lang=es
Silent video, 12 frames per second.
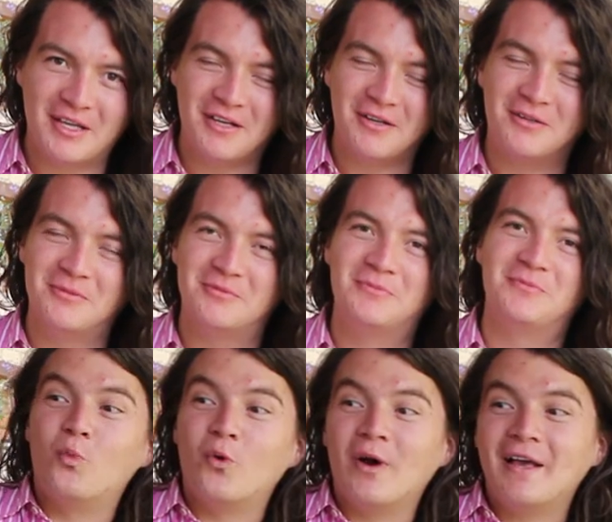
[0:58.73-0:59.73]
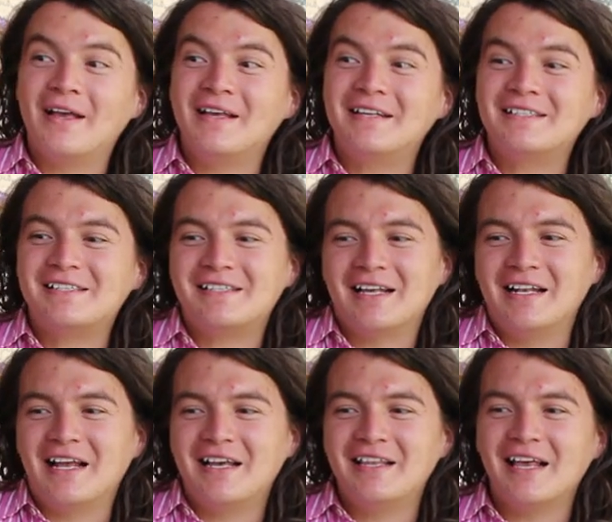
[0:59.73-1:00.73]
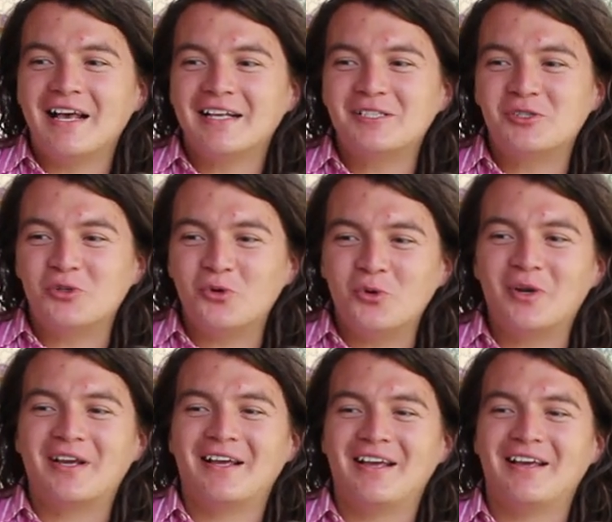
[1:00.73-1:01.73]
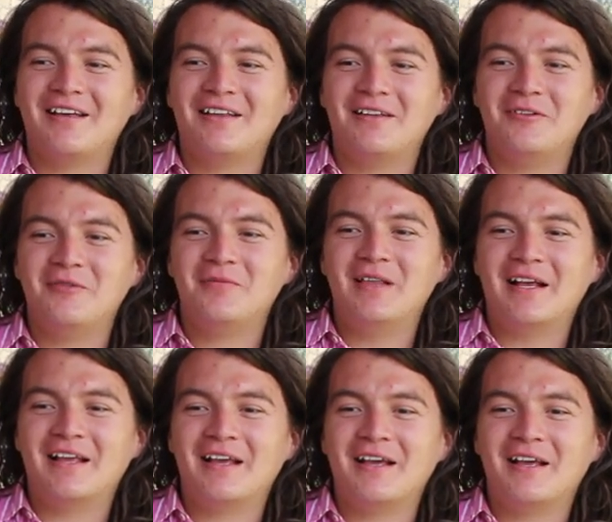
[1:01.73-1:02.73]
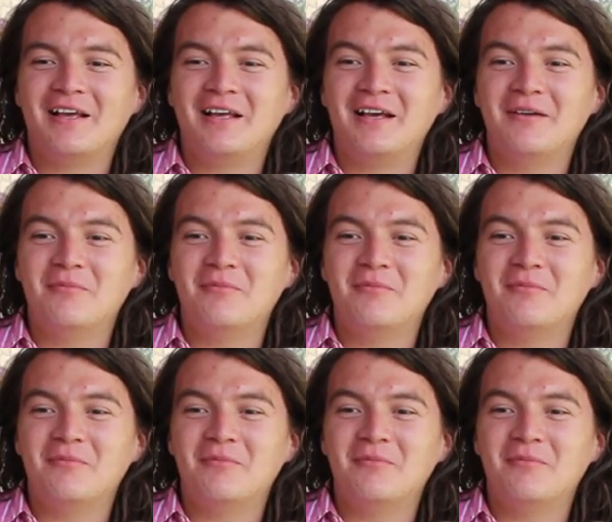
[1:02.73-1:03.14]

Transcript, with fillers: México. Pues la idea surge de que